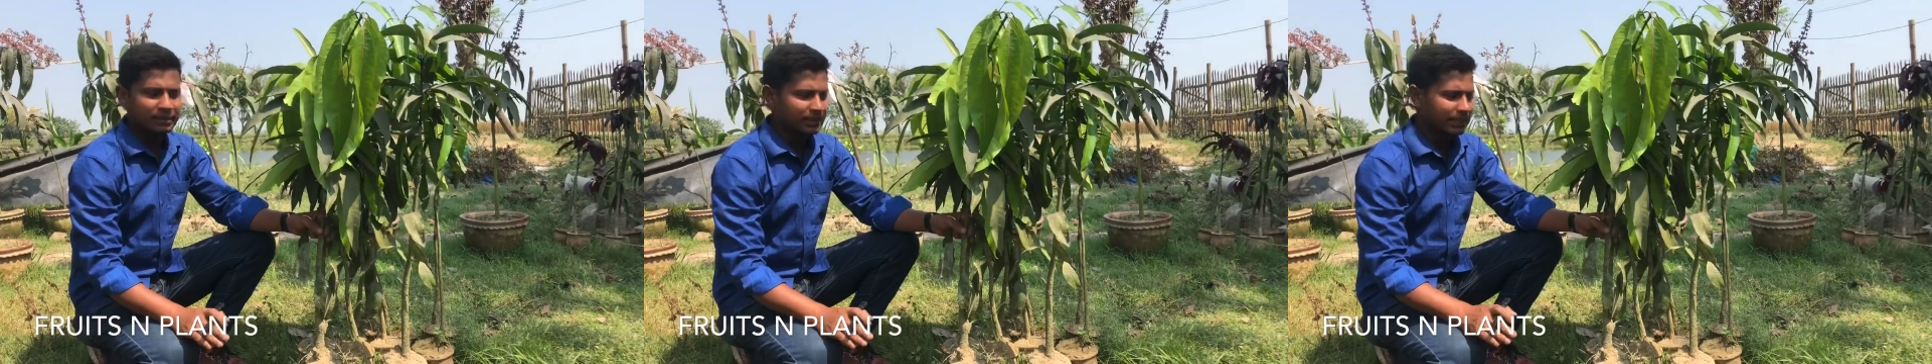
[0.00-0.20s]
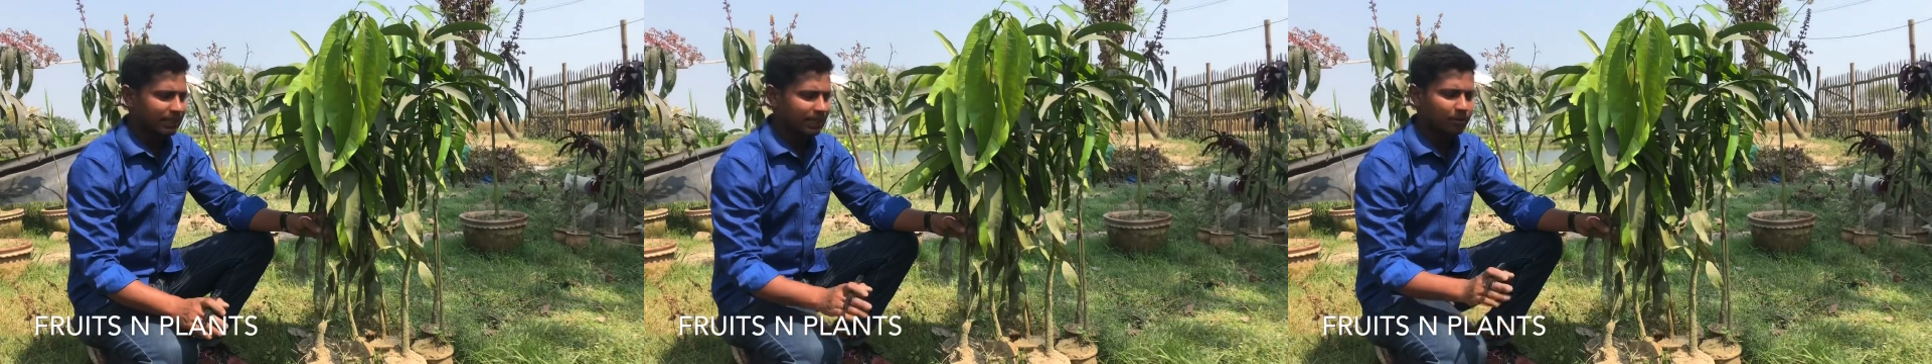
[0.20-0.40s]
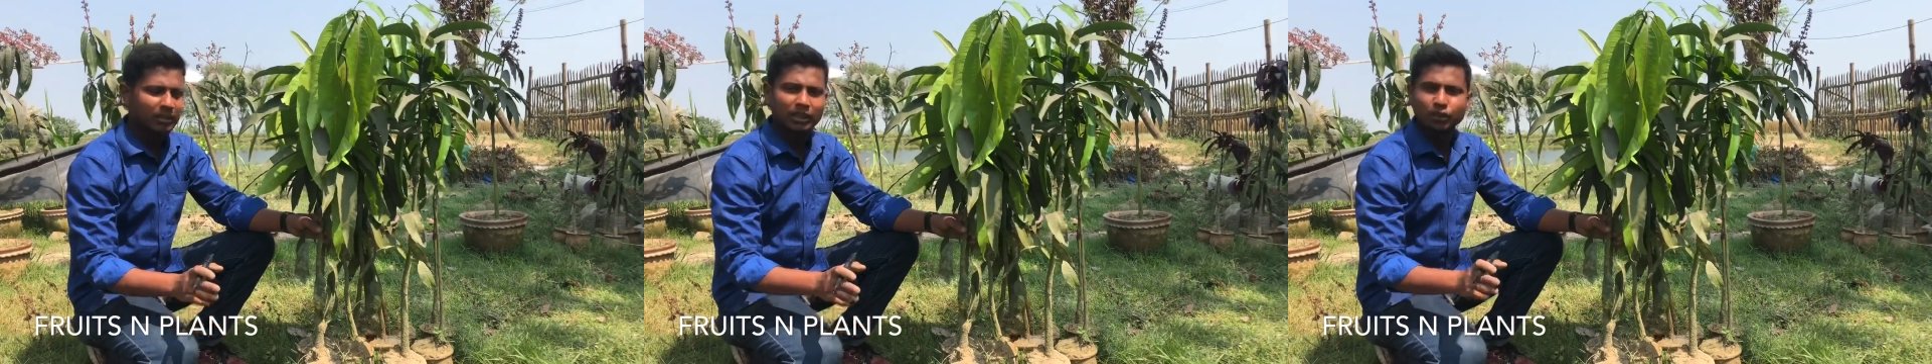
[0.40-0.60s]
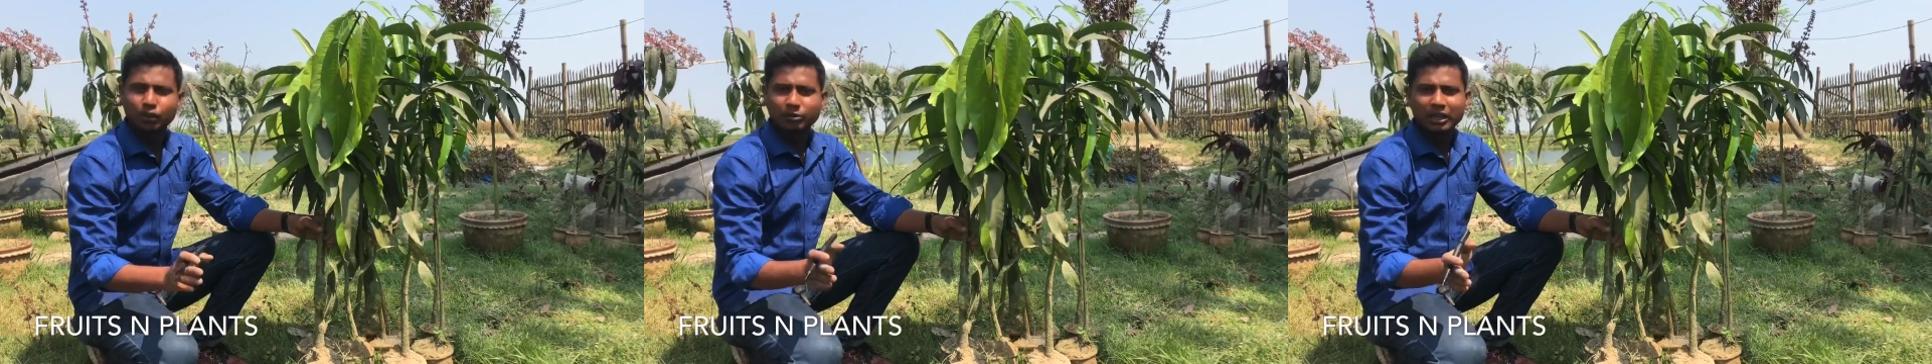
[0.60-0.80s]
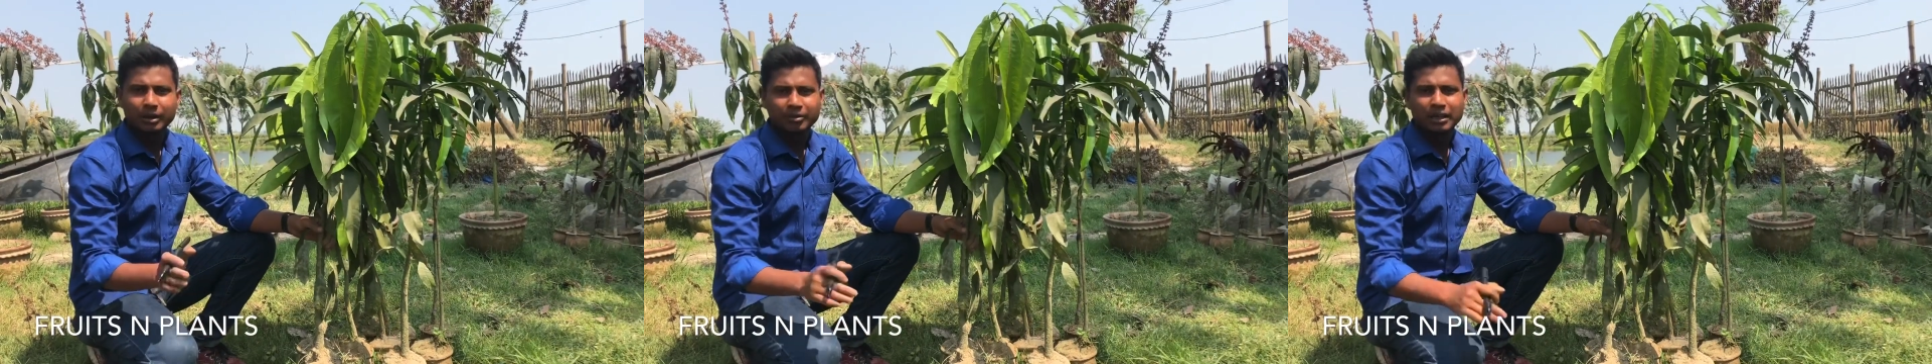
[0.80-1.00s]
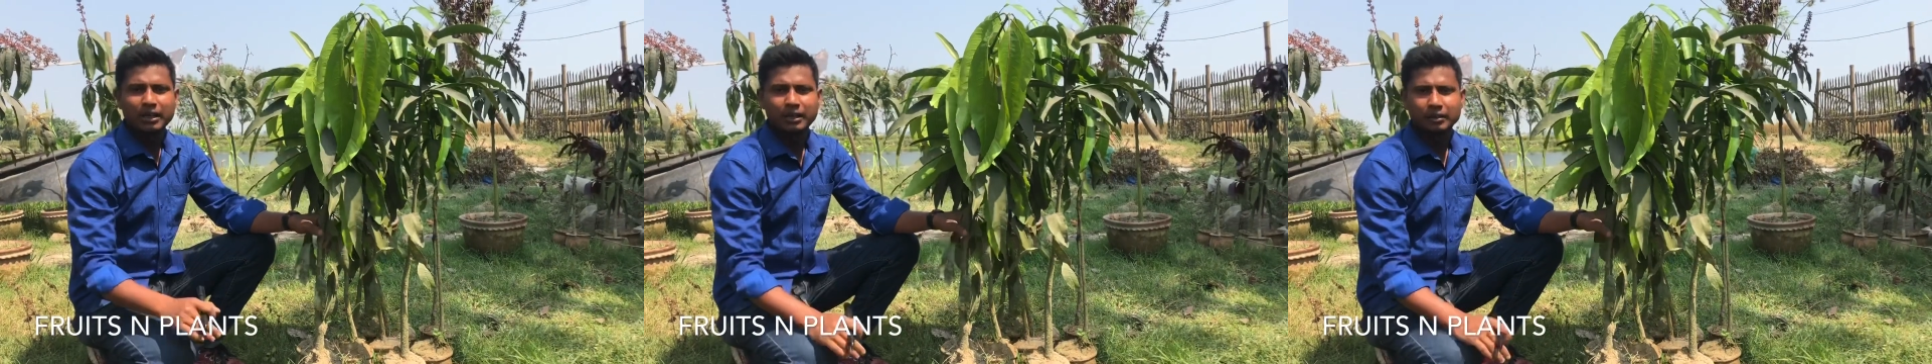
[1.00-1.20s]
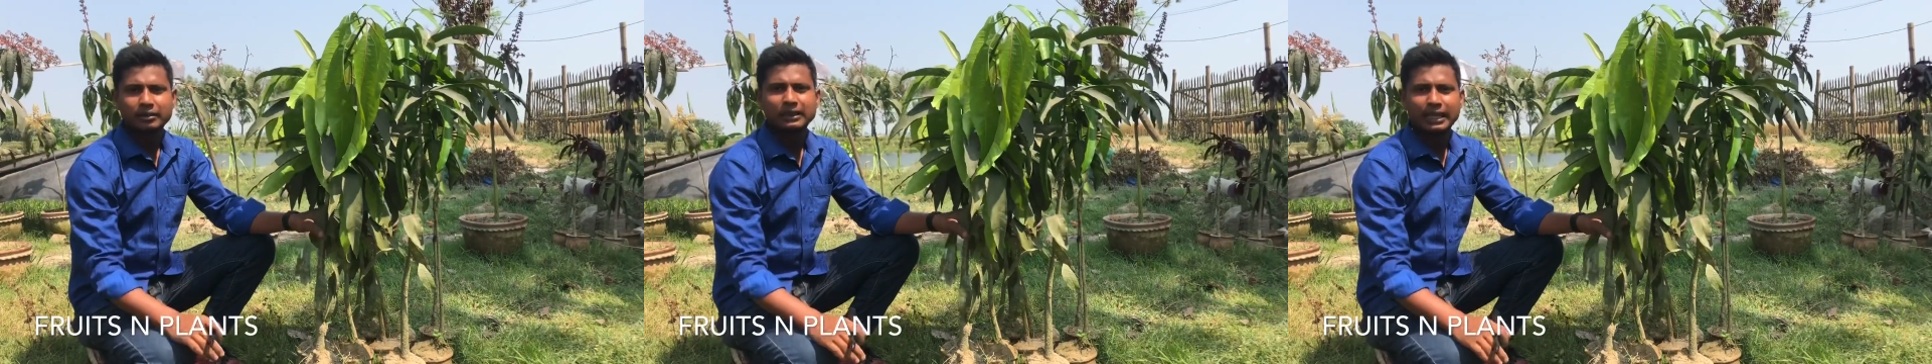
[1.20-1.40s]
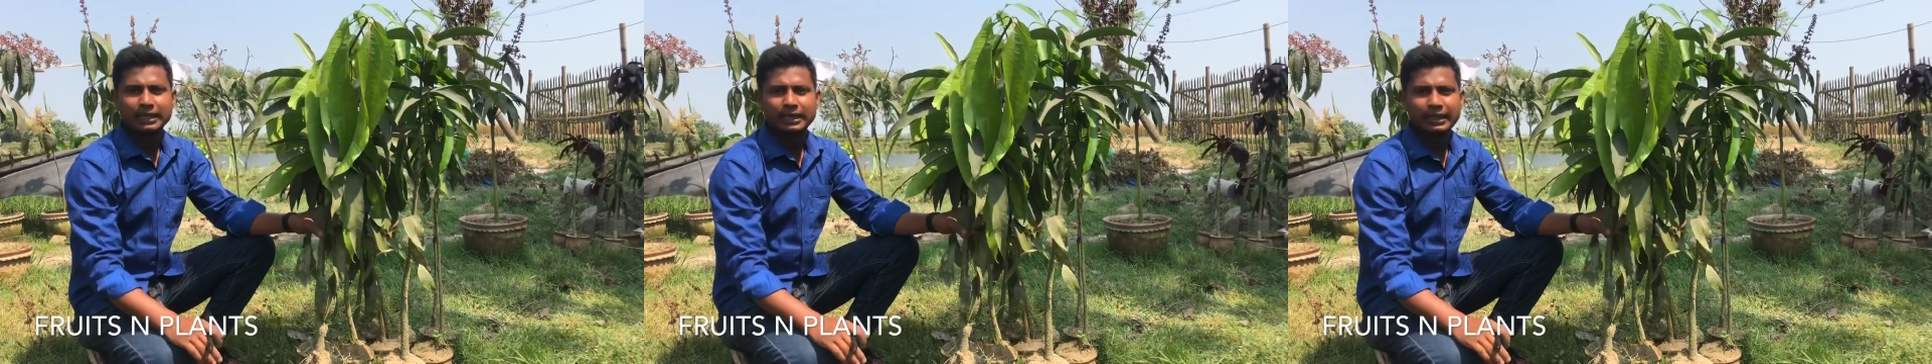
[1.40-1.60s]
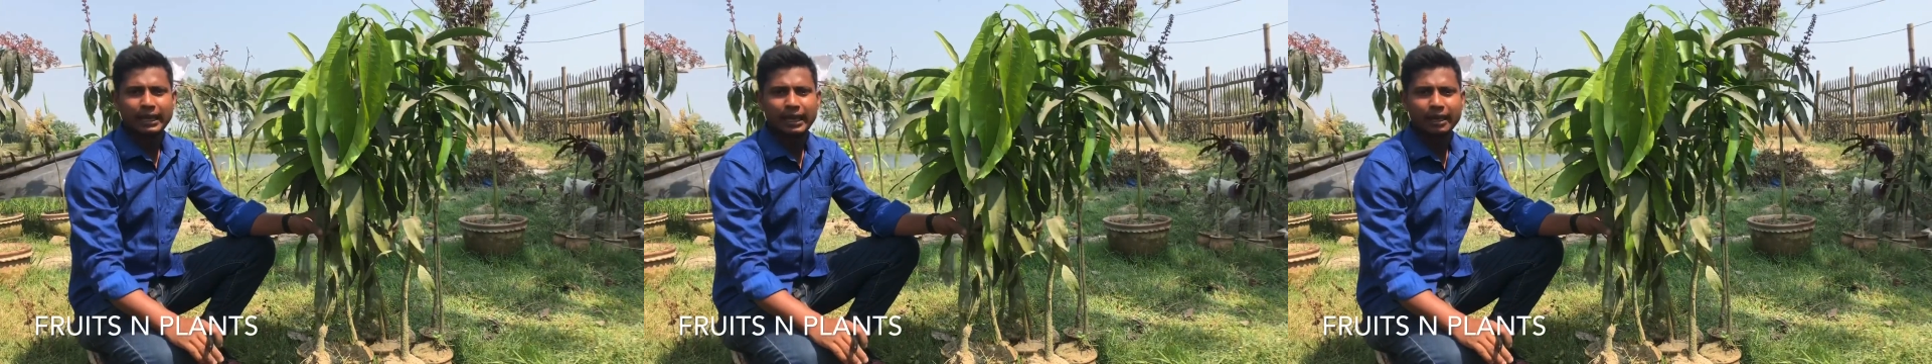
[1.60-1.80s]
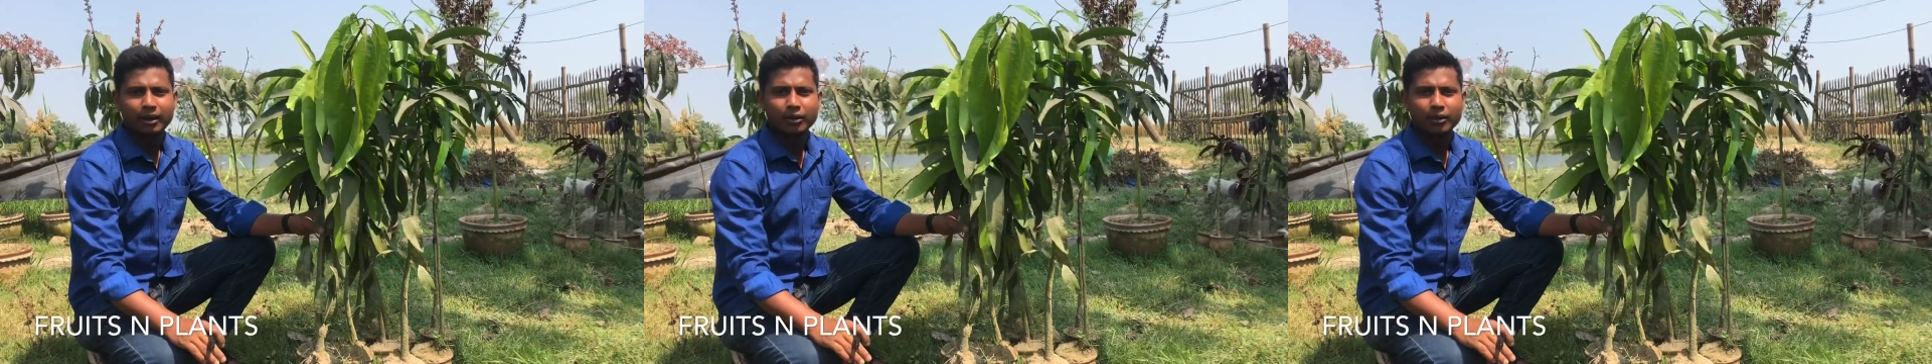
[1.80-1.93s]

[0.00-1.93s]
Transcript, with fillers: সেটার মাধ্যমে আমরা তাদেরকে